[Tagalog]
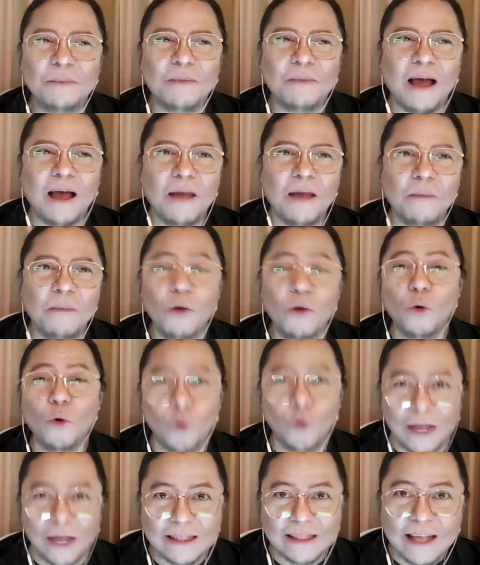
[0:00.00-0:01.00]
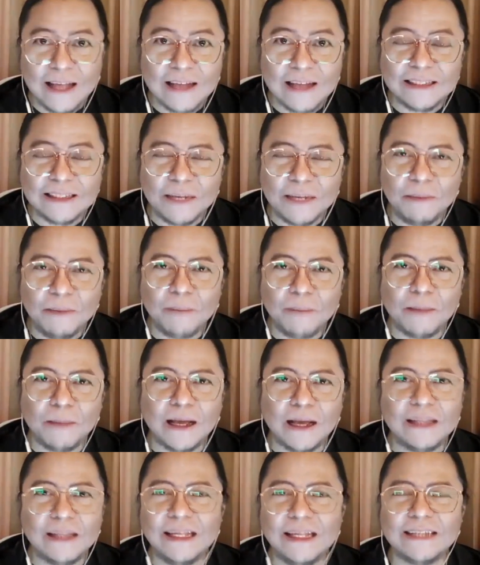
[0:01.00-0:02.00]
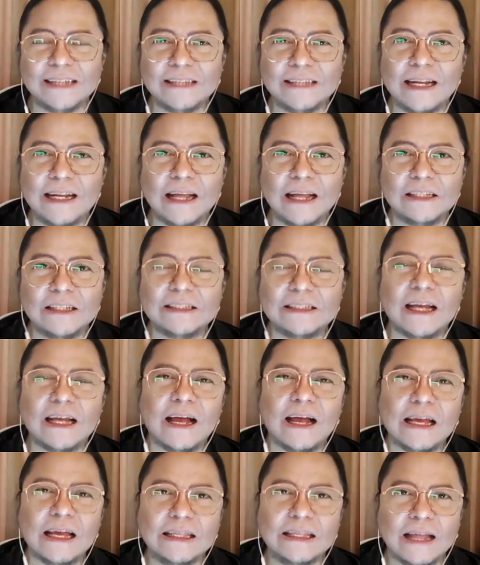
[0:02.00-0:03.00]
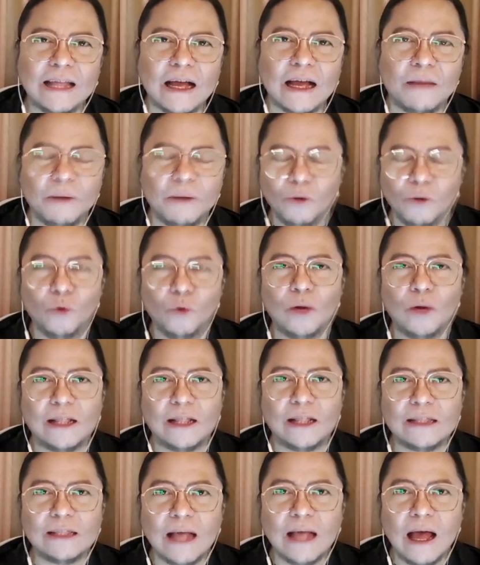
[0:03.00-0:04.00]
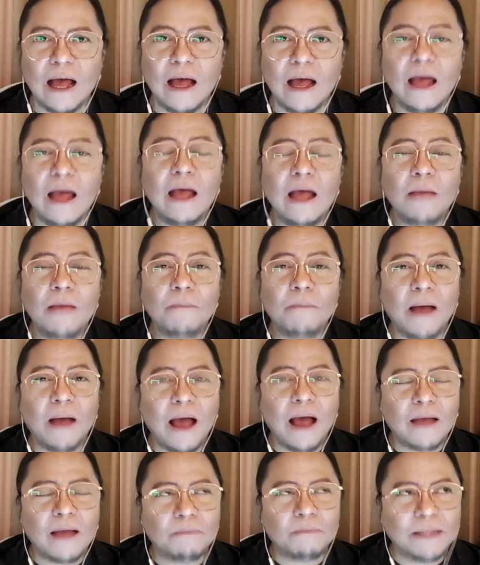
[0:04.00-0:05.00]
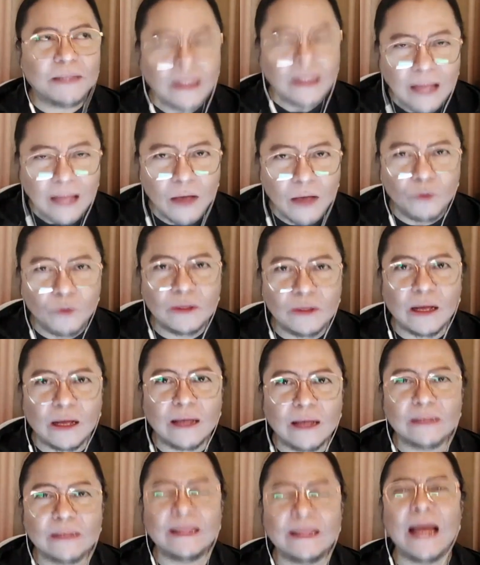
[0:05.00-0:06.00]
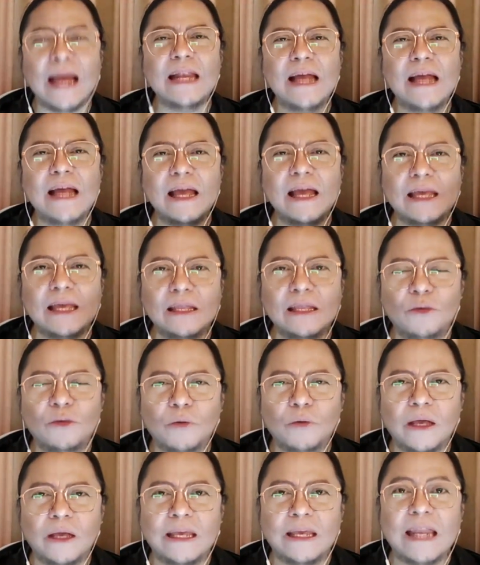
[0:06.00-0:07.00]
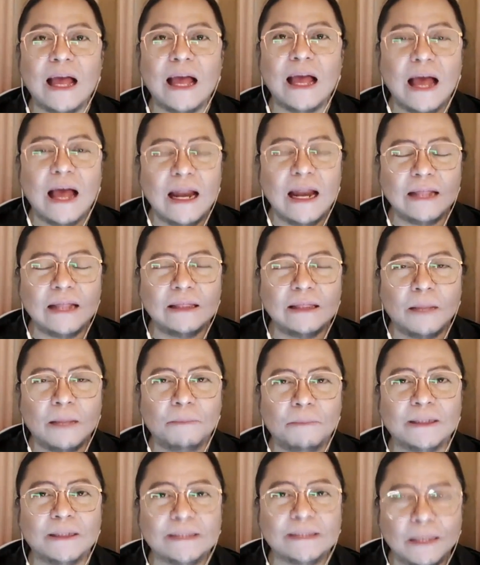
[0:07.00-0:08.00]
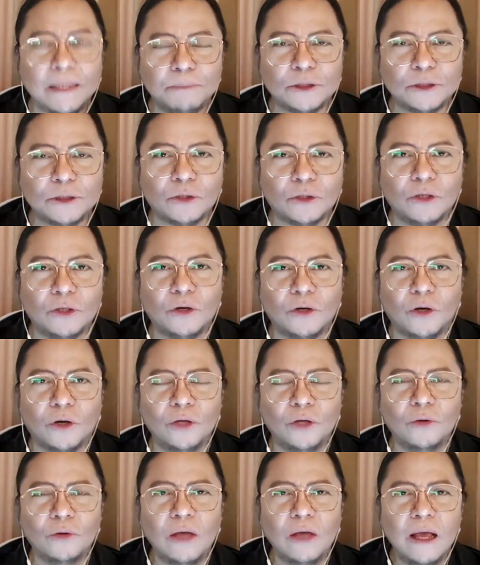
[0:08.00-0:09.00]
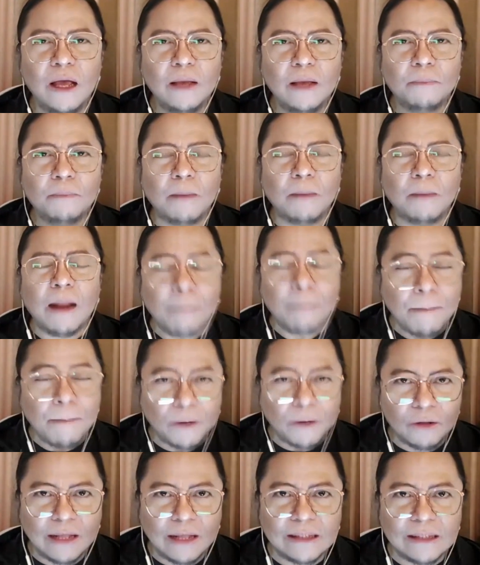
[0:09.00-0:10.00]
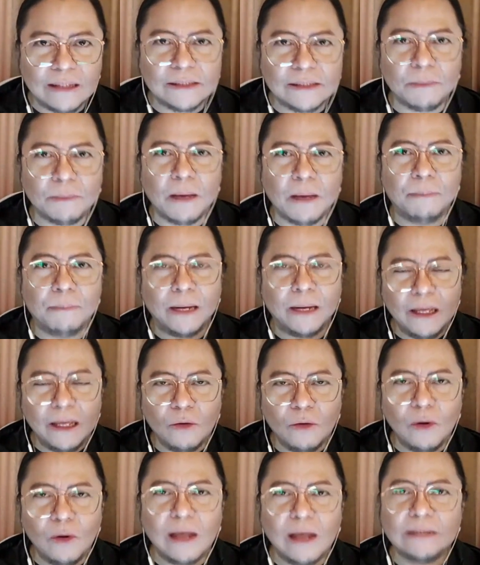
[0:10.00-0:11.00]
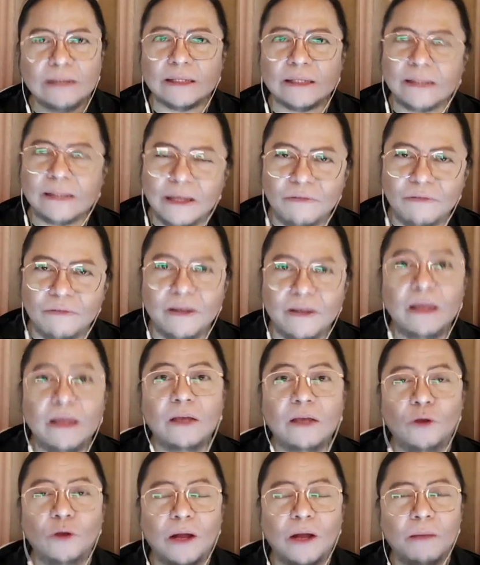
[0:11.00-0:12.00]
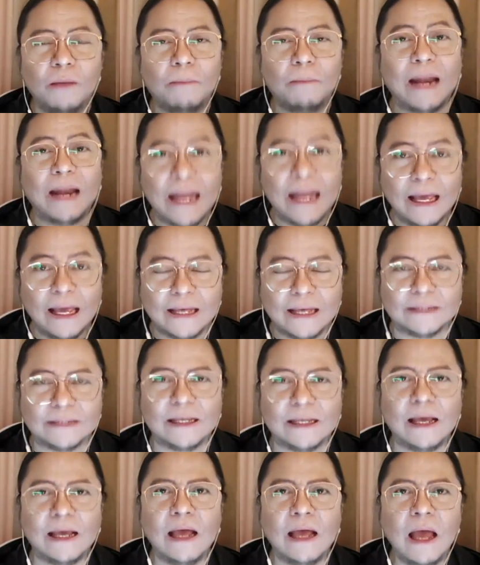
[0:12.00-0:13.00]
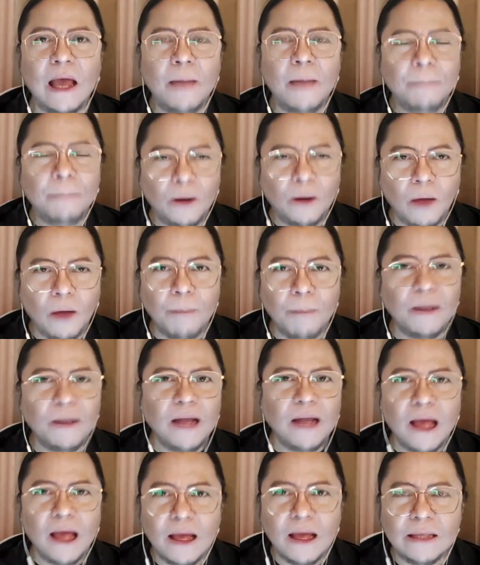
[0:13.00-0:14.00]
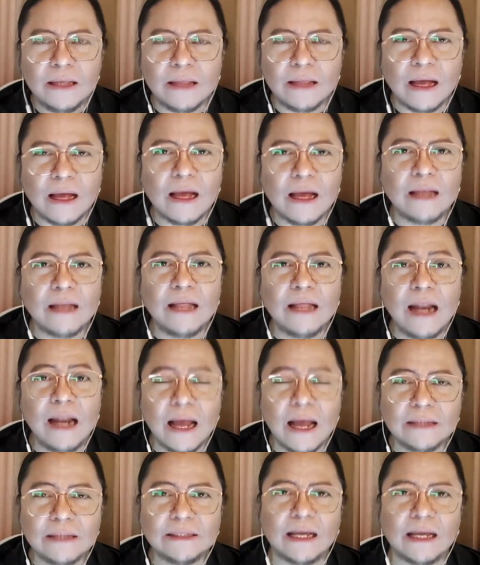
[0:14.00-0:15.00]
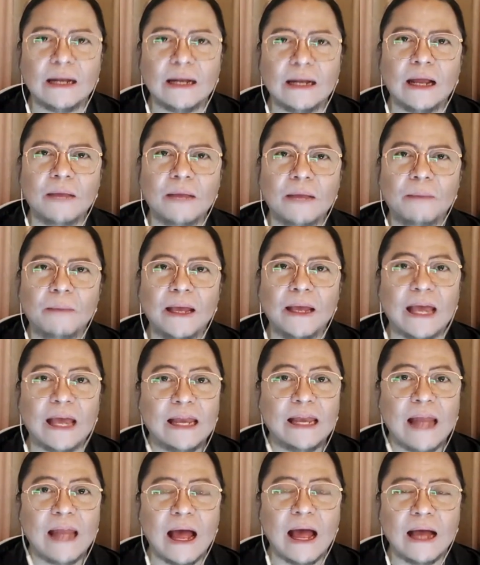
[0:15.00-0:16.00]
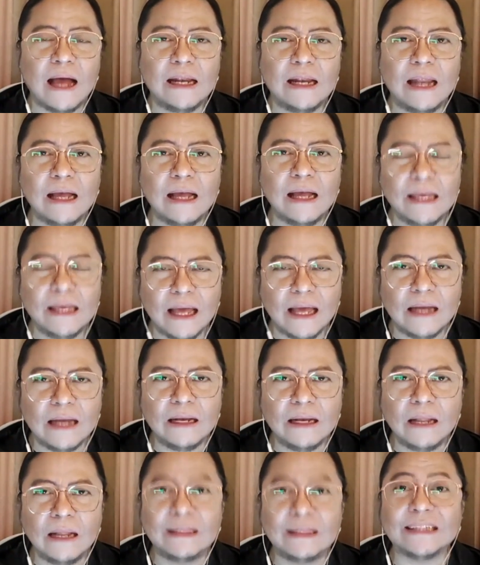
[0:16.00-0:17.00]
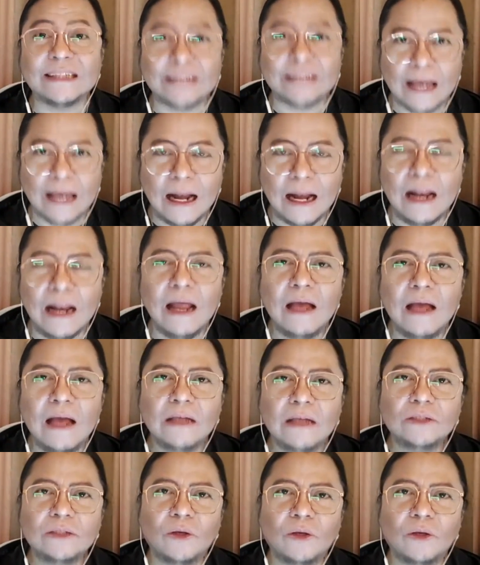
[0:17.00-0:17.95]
Kasi uh, magugulat ka, syempre, pagka hindi ka sa nights nakakita ka, magugulat ka matatakot ka dahil nga yan yung ikinakalat na perception or yung mapapanood natin sa mga pelikula, sa TV, yun ang mali kasi. Pero kapag nakakita ka, kadalasan ay may kailangan lang yan na dasal.